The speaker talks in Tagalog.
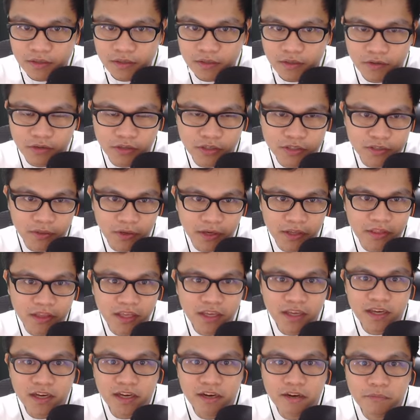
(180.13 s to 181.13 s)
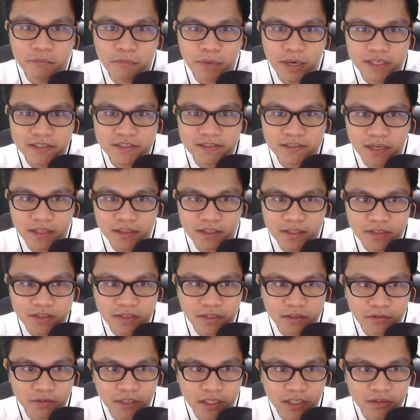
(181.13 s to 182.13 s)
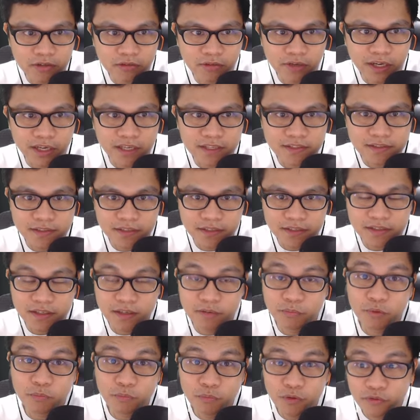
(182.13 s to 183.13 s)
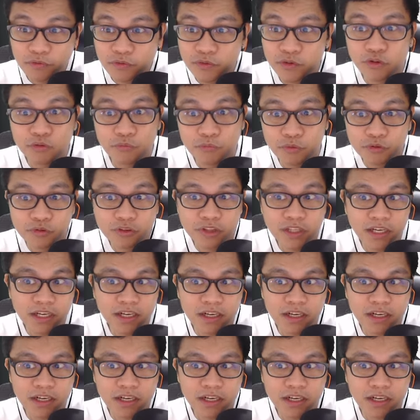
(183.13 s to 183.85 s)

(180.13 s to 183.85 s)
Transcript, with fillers: Okay, so I think ang best strategy ko dito, guys, is i-move ko muna